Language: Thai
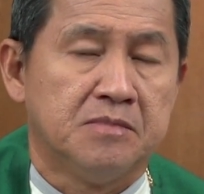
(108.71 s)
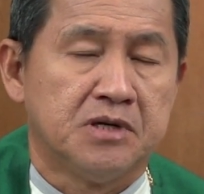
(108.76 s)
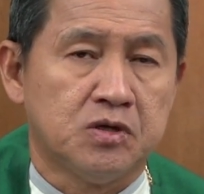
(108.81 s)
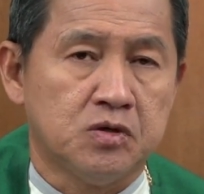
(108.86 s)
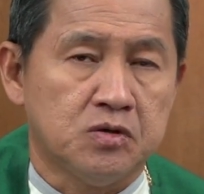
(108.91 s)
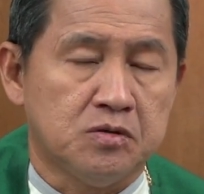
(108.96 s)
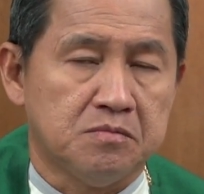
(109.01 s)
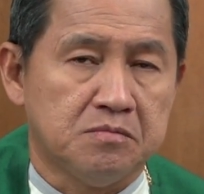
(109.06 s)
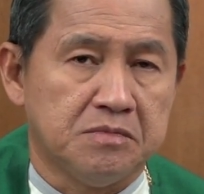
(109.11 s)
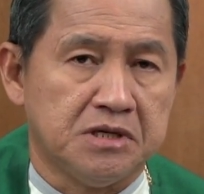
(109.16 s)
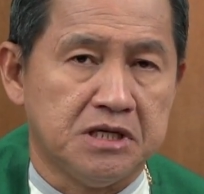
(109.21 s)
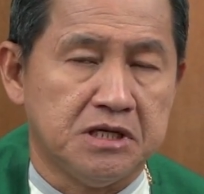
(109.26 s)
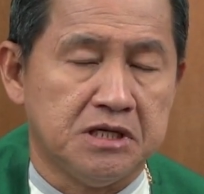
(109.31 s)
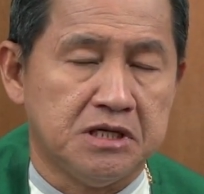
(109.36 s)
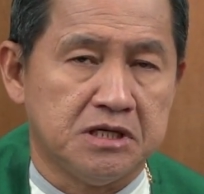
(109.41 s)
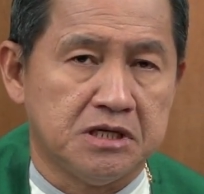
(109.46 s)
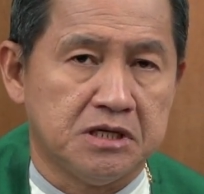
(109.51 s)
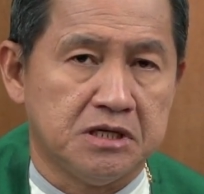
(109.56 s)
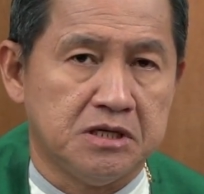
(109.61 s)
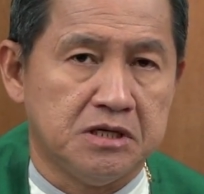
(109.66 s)
มนุษย์มี
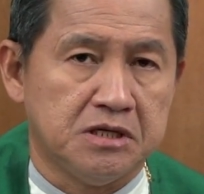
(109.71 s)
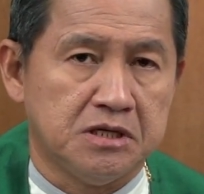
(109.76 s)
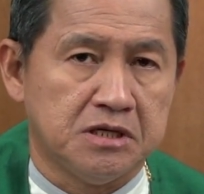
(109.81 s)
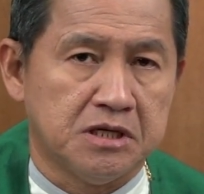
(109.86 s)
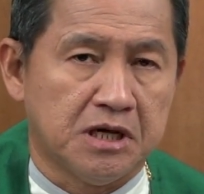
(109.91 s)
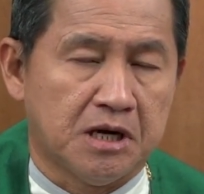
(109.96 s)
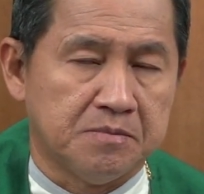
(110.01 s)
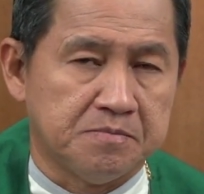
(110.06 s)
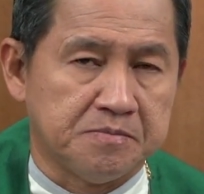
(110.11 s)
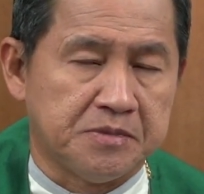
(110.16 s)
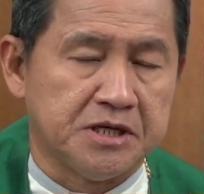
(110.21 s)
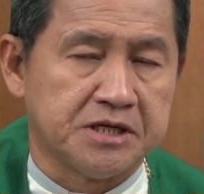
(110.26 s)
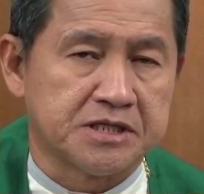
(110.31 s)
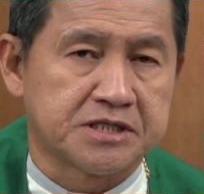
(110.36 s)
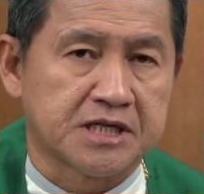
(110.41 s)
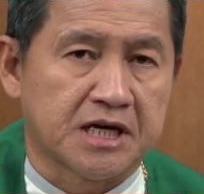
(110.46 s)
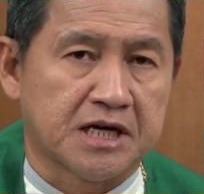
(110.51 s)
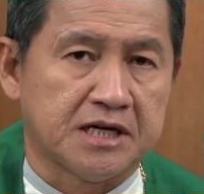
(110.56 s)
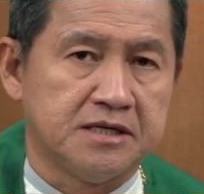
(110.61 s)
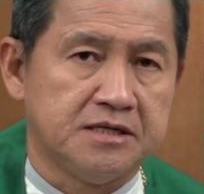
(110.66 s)
อำเภอ
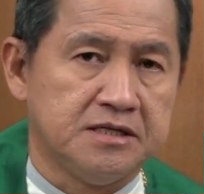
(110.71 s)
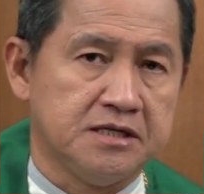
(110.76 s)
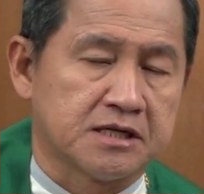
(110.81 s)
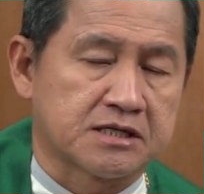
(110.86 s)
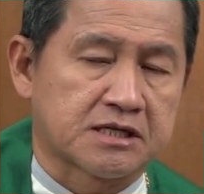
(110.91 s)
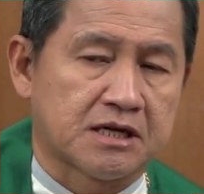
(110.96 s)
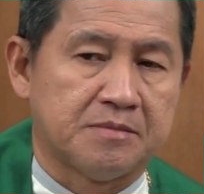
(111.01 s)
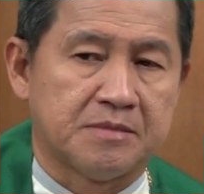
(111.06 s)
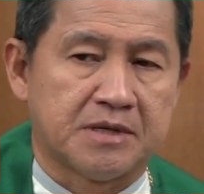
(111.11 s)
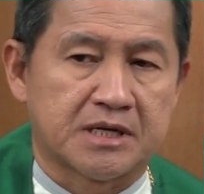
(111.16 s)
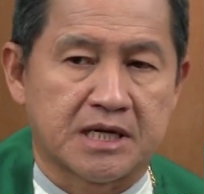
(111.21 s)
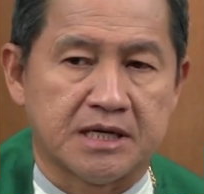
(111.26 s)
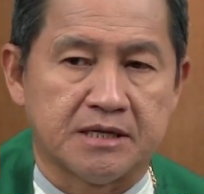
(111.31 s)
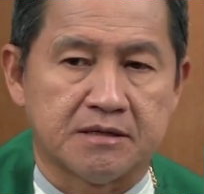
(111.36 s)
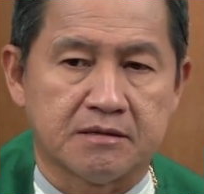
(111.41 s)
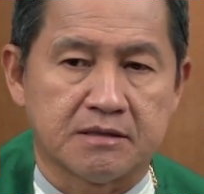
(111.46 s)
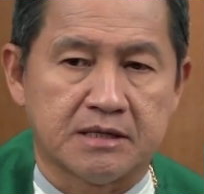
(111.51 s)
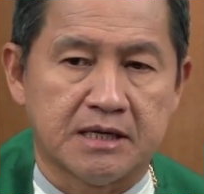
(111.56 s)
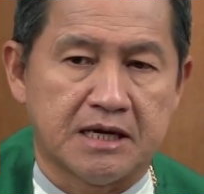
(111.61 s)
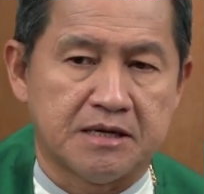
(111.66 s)
ใจเลือกทำอะไร
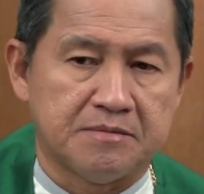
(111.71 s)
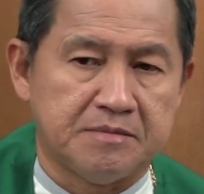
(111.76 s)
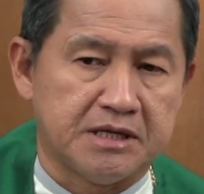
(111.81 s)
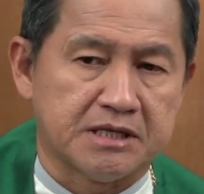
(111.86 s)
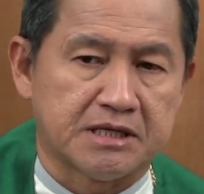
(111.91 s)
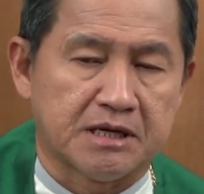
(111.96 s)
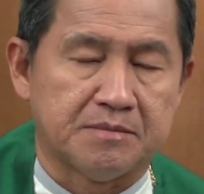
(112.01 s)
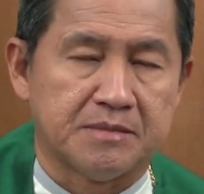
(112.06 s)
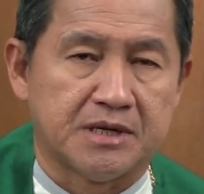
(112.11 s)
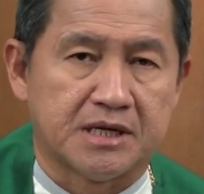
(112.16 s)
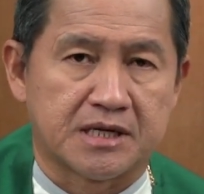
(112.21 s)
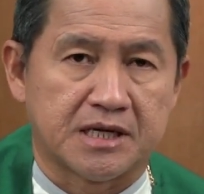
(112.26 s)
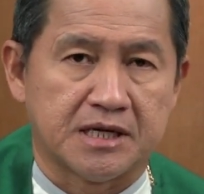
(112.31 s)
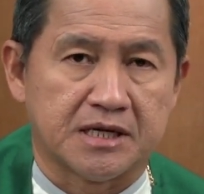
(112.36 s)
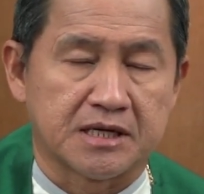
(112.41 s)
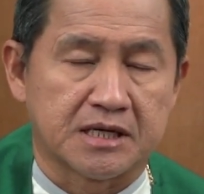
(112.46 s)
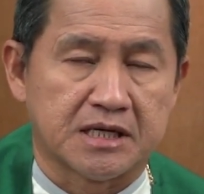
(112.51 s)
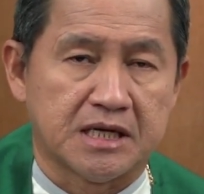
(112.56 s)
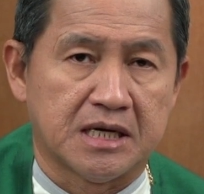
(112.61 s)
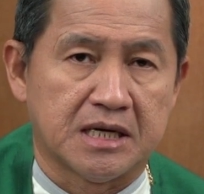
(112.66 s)
ก็ได้ไม่ทำอะไร
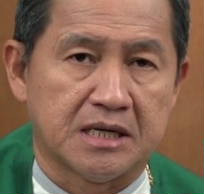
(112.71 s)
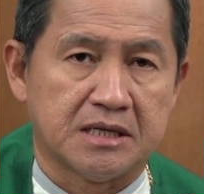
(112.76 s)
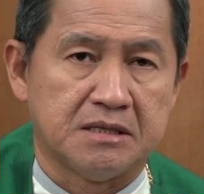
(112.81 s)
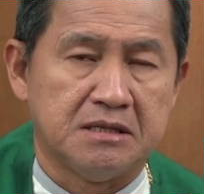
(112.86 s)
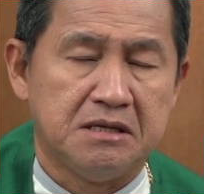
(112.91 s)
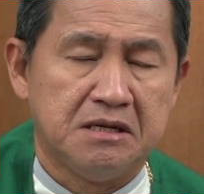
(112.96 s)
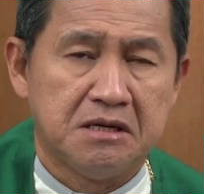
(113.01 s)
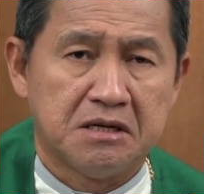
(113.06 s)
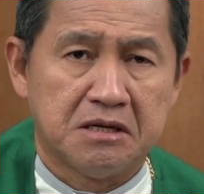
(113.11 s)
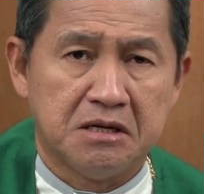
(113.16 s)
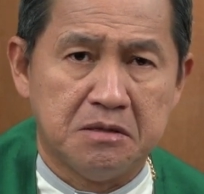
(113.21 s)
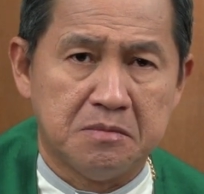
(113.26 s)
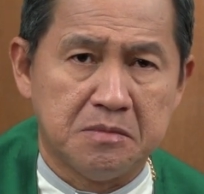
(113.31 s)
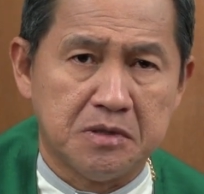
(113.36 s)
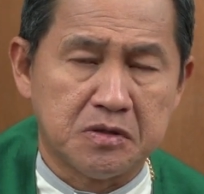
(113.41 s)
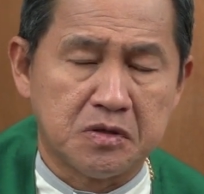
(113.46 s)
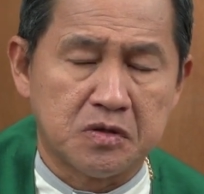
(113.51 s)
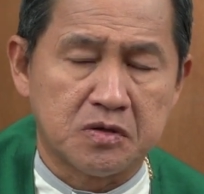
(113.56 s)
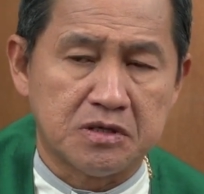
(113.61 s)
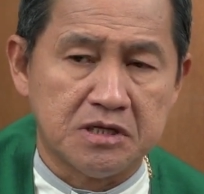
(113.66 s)
ก็ได้ แล้วม
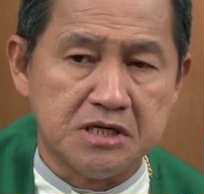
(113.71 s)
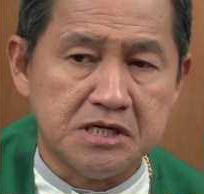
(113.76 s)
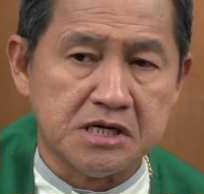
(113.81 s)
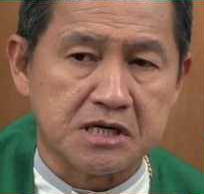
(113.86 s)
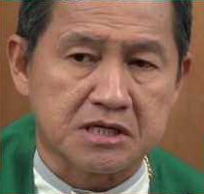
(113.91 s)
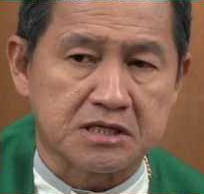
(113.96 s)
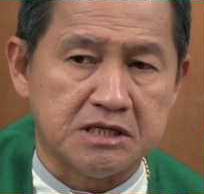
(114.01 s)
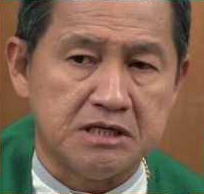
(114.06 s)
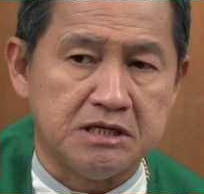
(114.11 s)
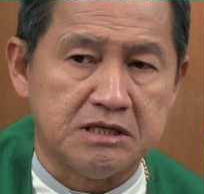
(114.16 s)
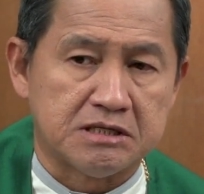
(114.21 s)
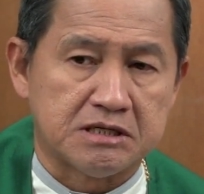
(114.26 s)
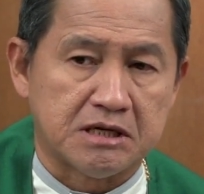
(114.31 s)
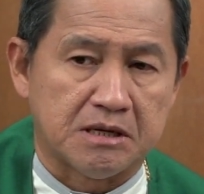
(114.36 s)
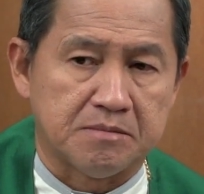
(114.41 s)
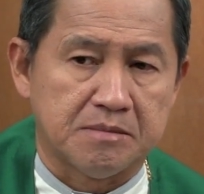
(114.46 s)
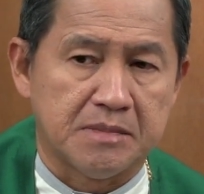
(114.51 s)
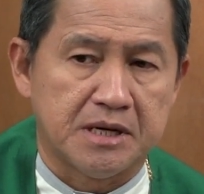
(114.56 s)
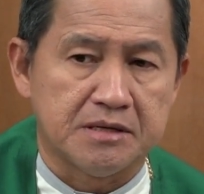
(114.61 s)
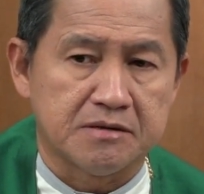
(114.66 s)
นุษย์เลือกที่จะ
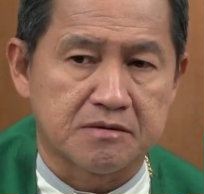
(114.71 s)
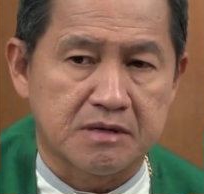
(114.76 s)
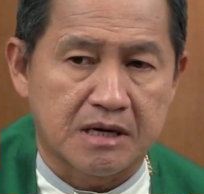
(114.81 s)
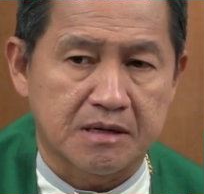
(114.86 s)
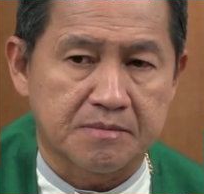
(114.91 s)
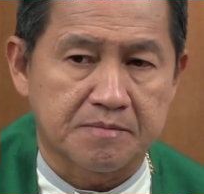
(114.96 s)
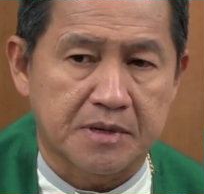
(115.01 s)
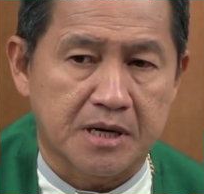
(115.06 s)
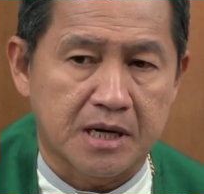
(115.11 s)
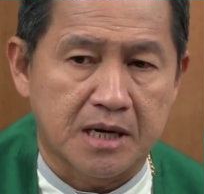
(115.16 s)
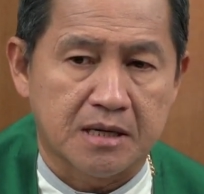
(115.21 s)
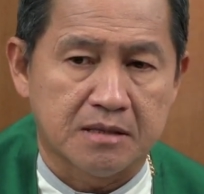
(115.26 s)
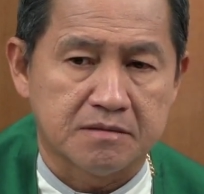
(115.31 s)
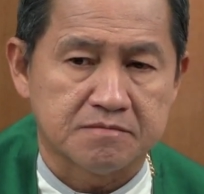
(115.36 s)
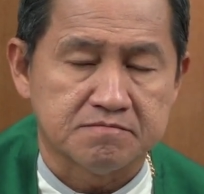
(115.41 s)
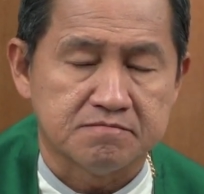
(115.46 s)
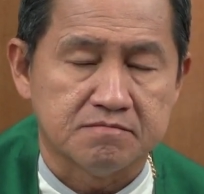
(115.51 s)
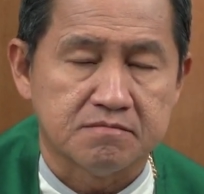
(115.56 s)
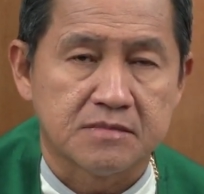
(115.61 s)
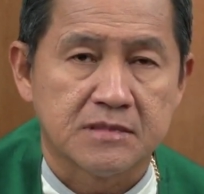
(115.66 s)
ไม่รักพระ
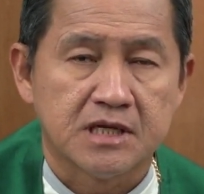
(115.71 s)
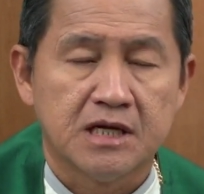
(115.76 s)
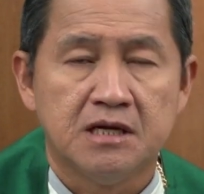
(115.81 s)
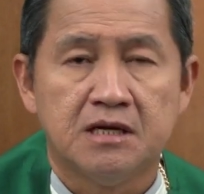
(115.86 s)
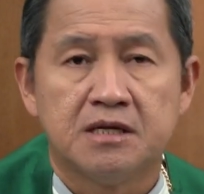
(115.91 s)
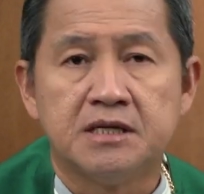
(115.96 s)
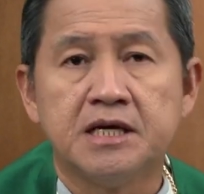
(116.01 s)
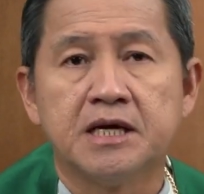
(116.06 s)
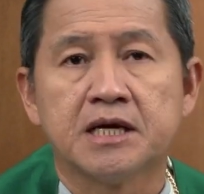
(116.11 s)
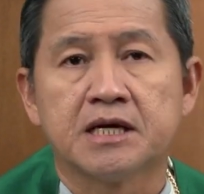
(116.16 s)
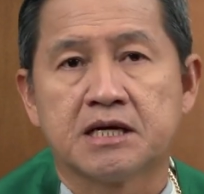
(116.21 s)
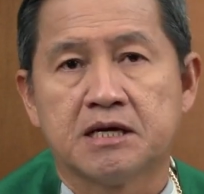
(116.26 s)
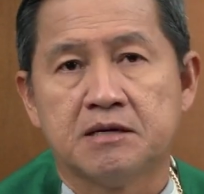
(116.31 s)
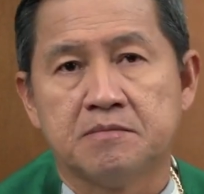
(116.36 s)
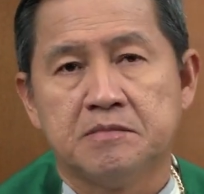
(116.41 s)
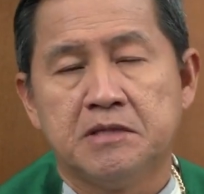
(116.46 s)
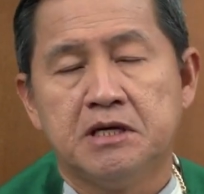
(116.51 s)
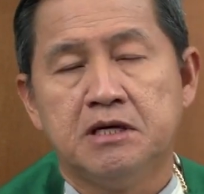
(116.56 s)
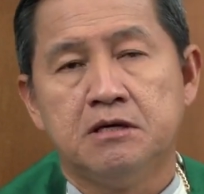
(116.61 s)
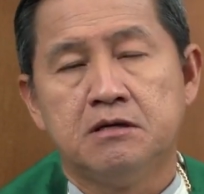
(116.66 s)
เนี่ยครับ
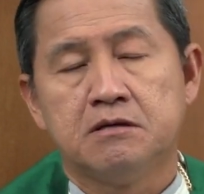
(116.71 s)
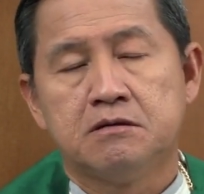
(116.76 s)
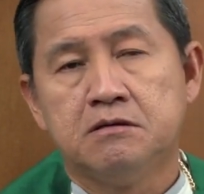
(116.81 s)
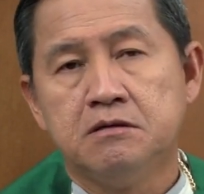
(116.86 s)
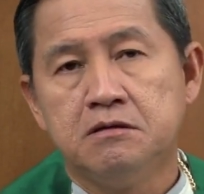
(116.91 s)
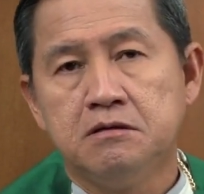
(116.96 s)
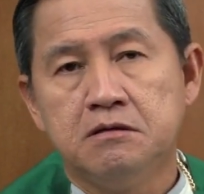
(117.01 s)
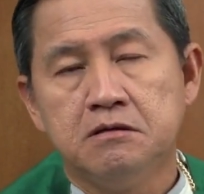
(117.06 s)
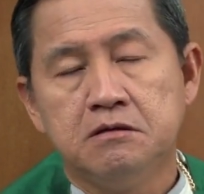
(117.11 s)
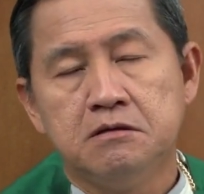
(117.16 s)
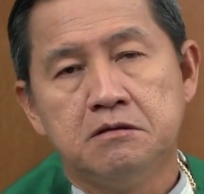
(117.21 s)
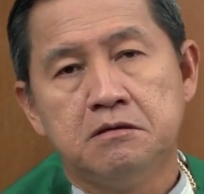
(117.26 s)
คือ